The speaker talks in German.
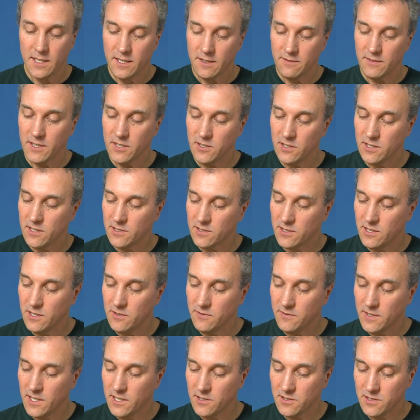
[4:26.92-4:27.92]
Was ich jetzt
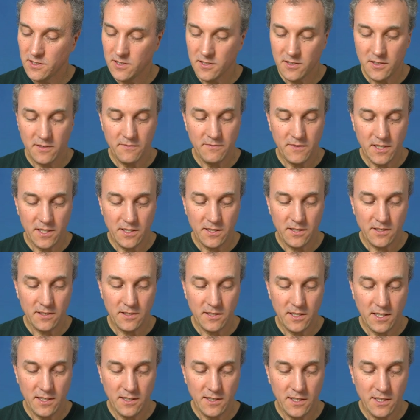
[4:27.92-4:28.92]
nicht weiß ist, wenn
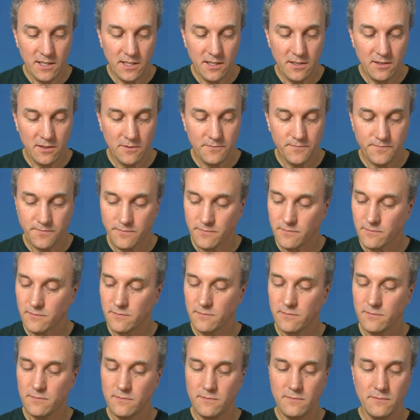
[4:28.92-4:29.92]
er entlädt,
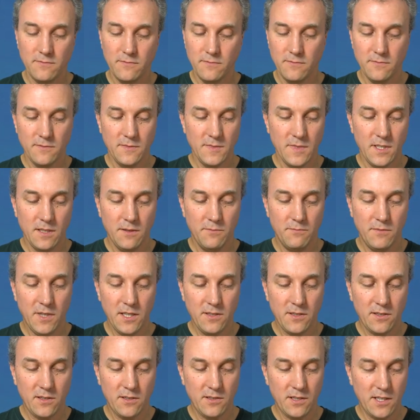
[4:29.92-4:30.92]

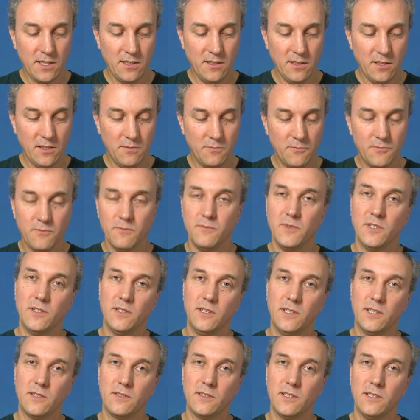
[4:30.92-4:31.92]
macht er das eigentlich mit
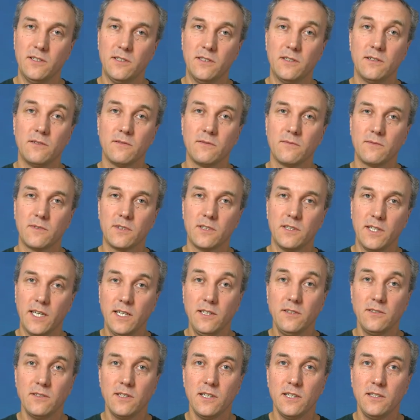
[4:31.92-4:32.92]
jeder Zelle
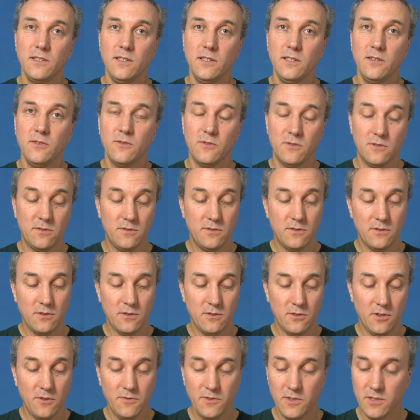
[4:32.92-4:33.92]
gleichzeitig und
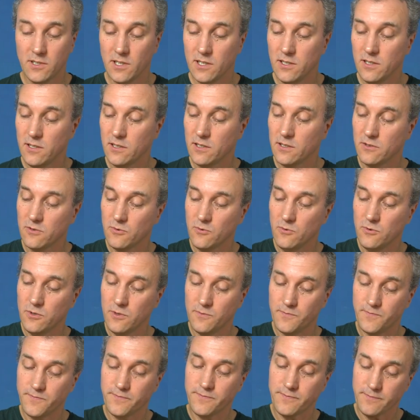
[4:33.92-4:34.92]
läuft das eigentlich ganz gut.